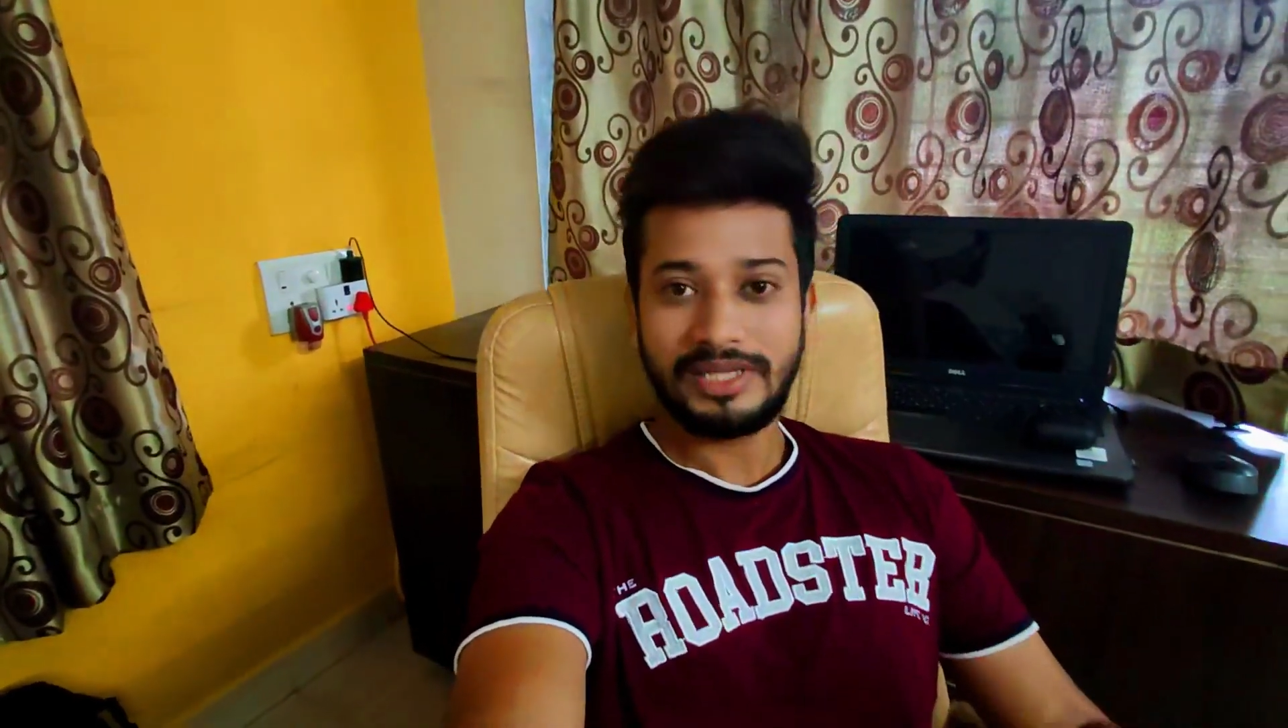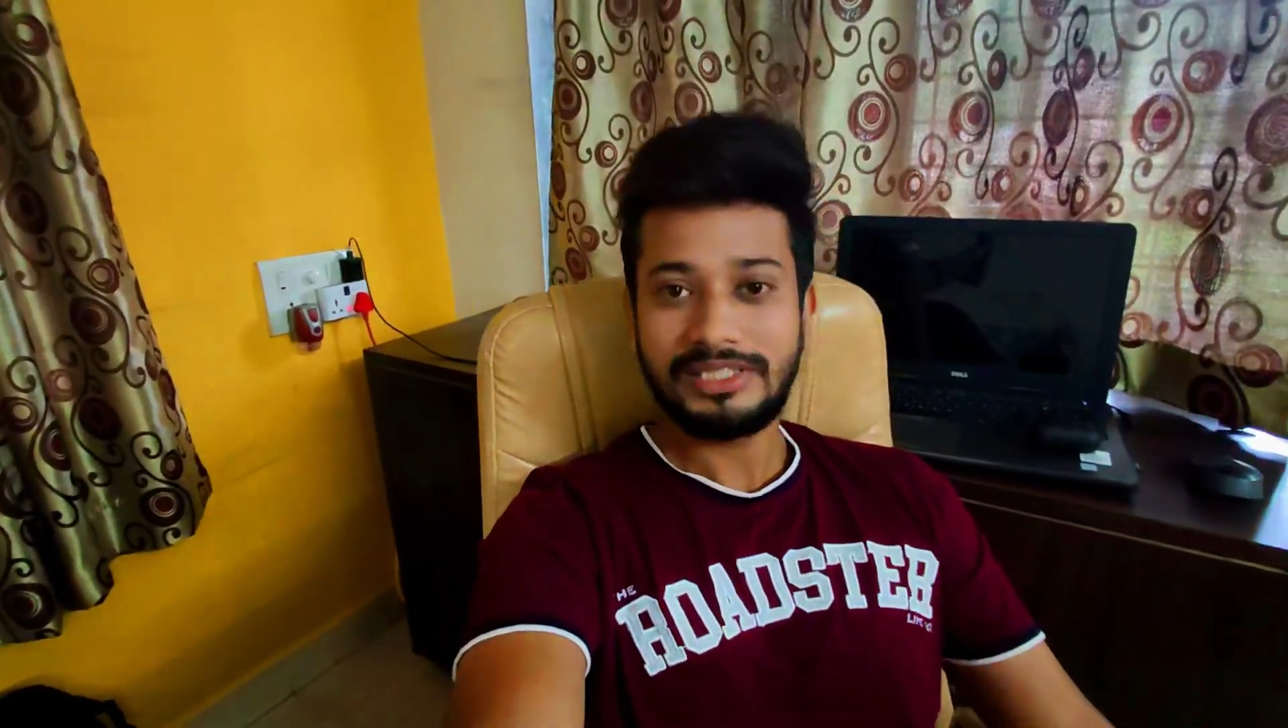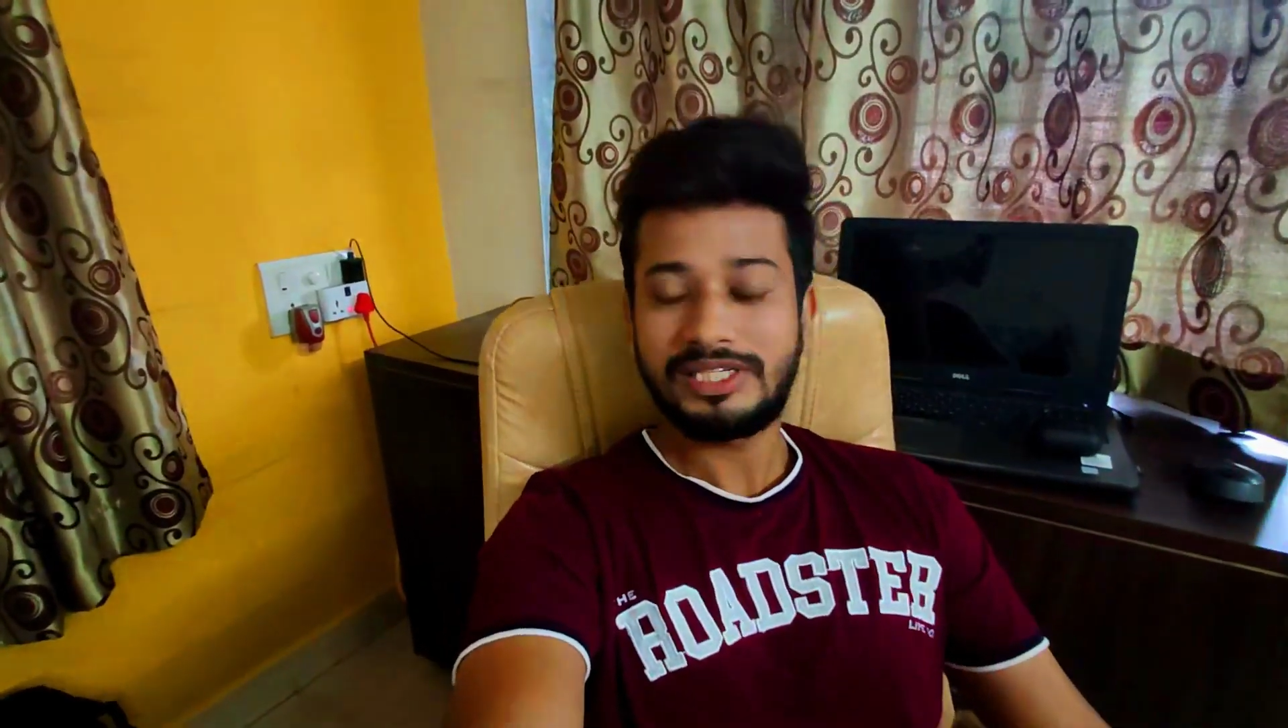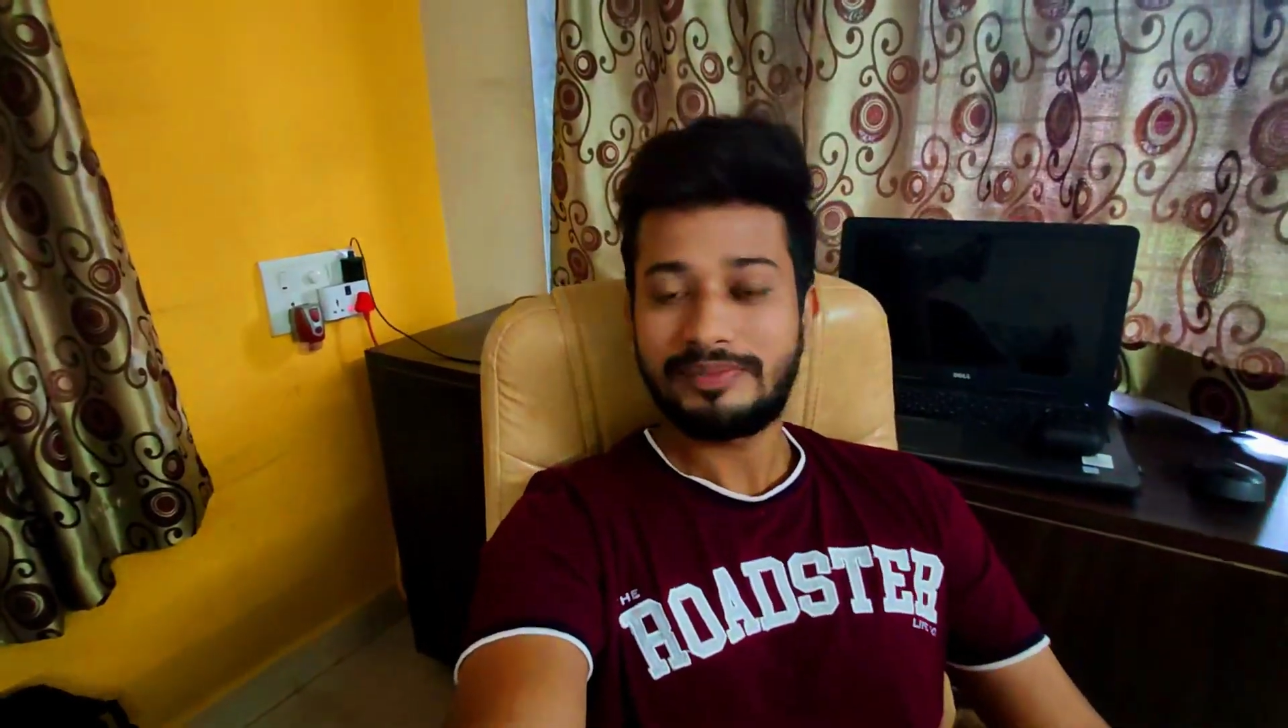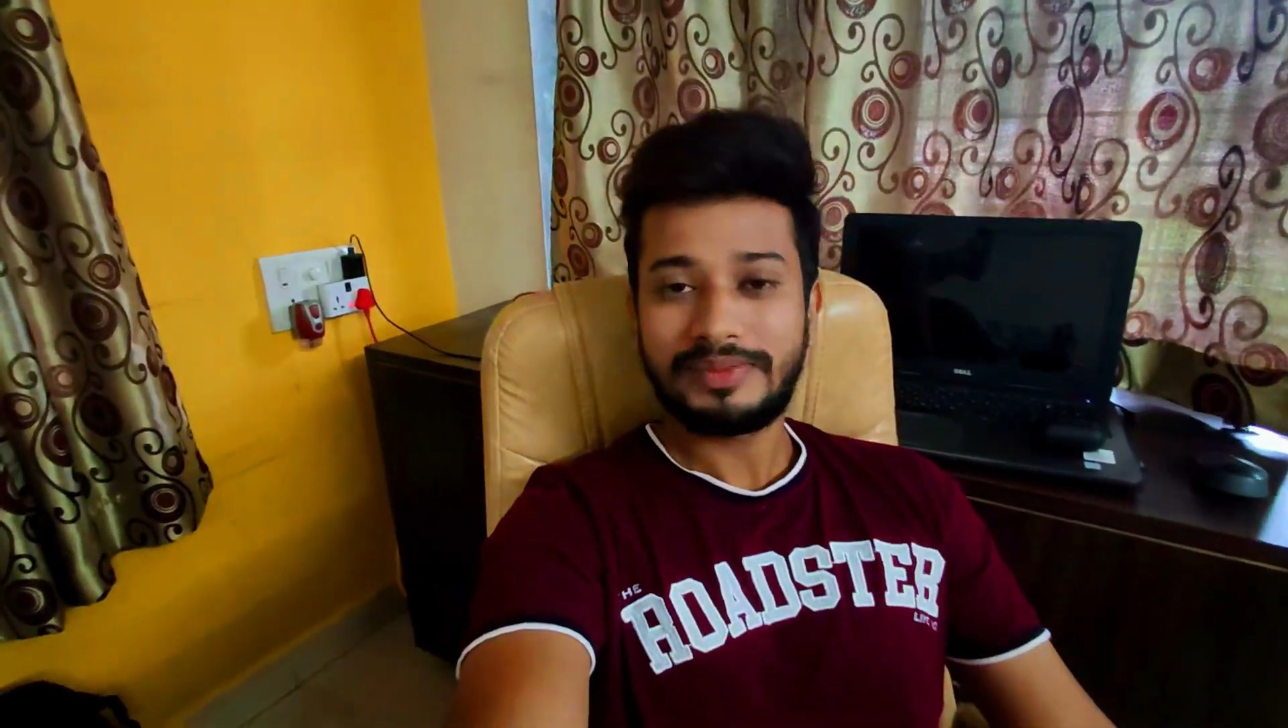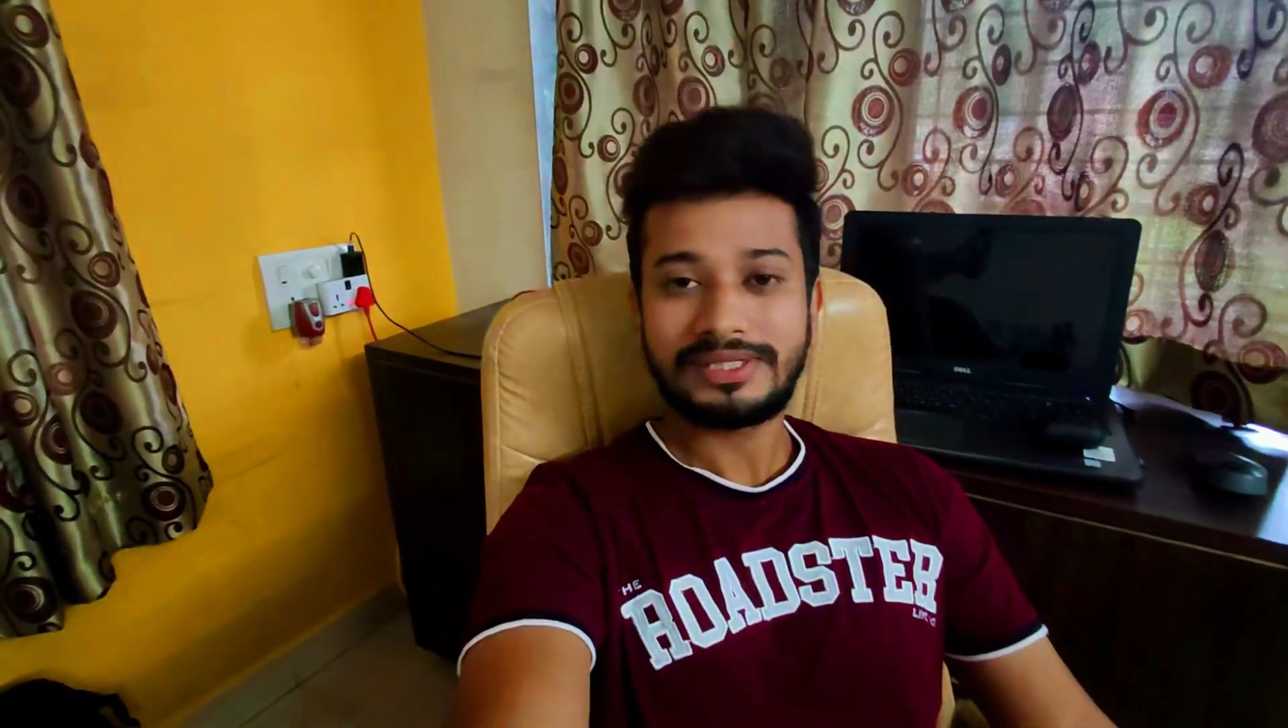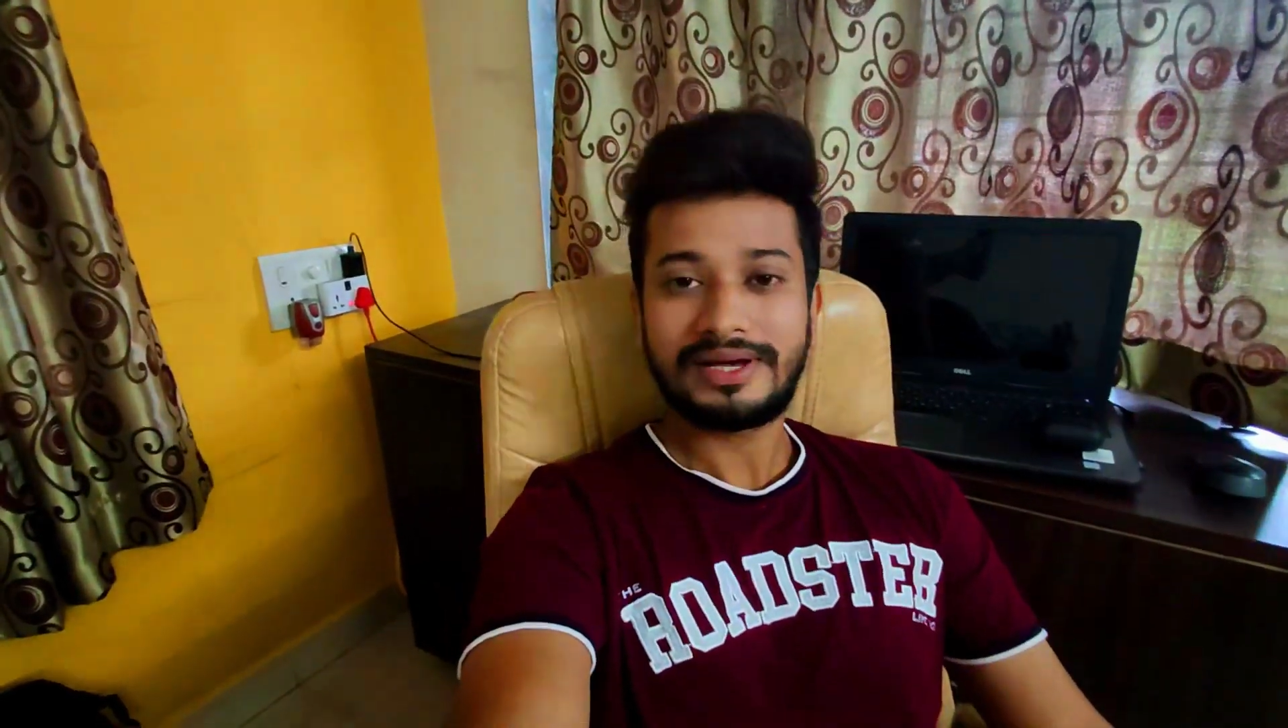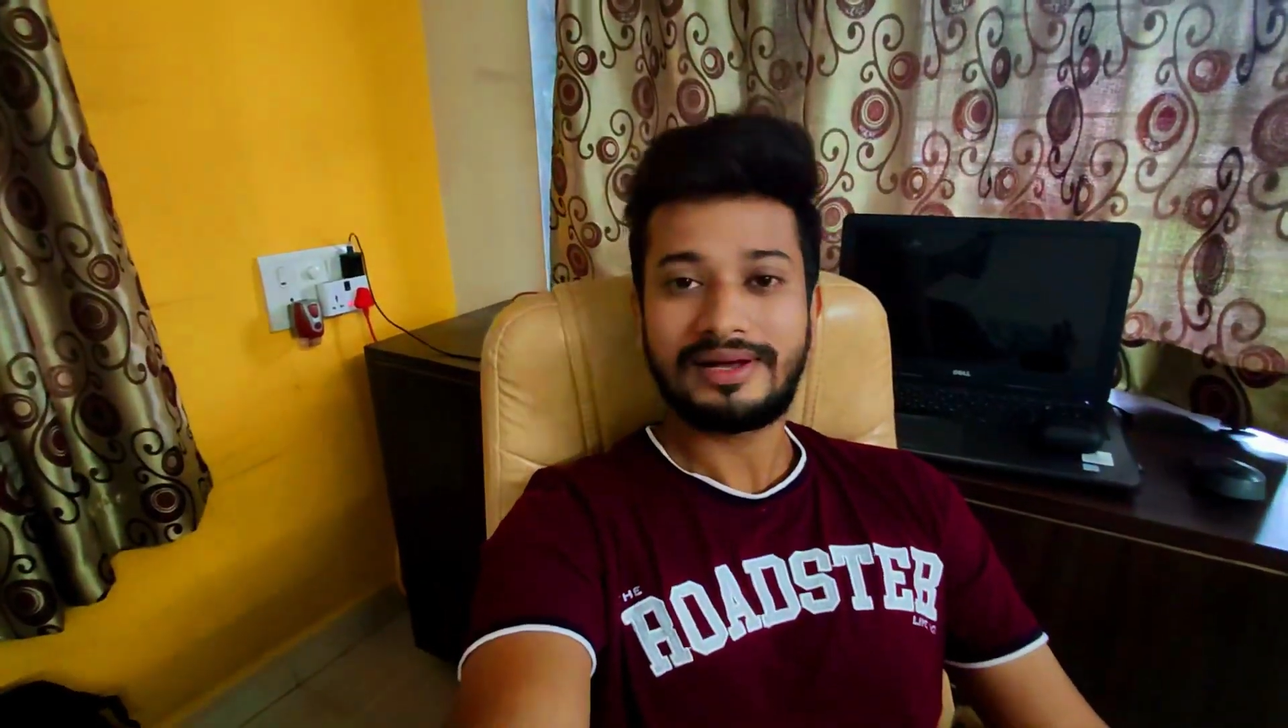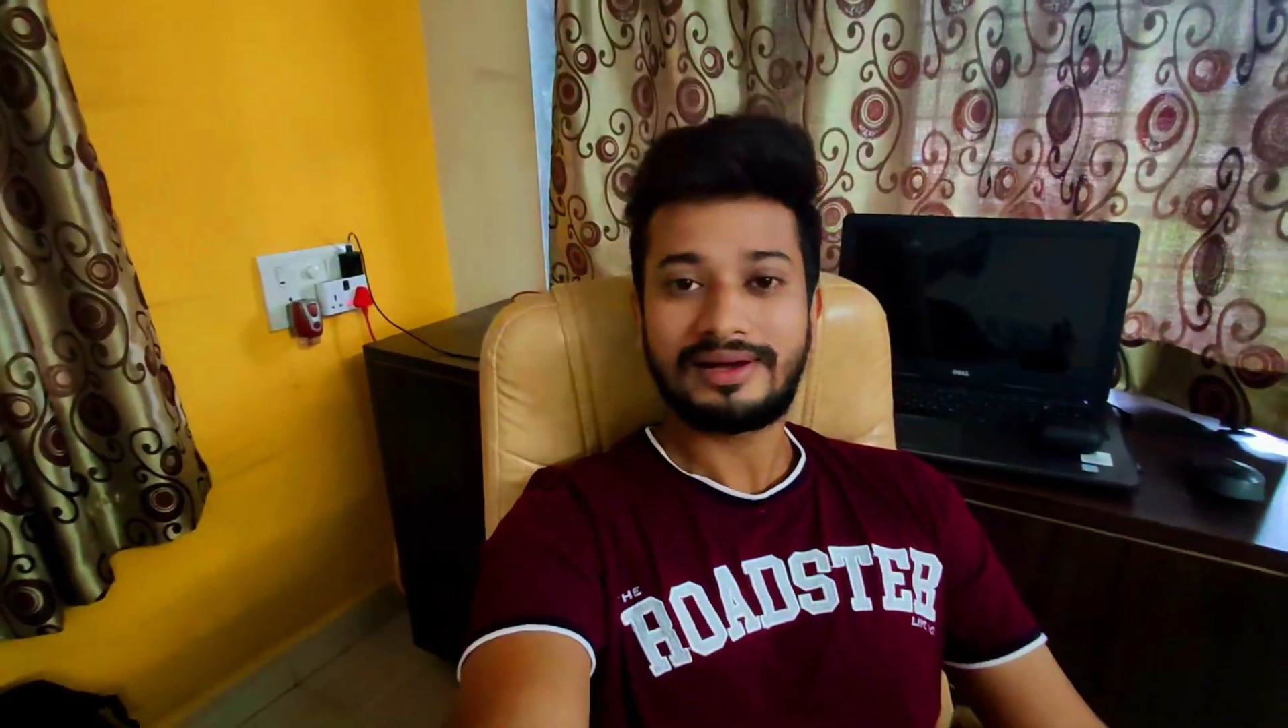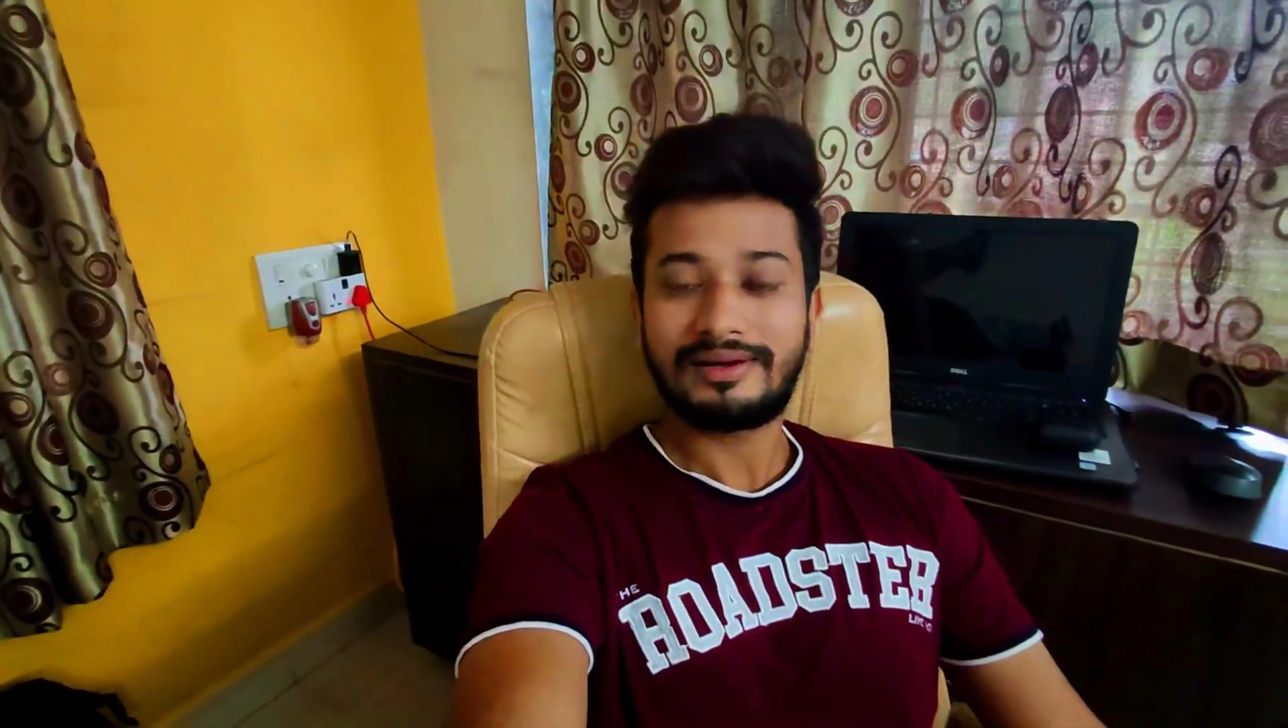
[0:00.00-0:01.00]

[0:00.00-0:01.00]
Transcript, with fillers: में जिम में जाना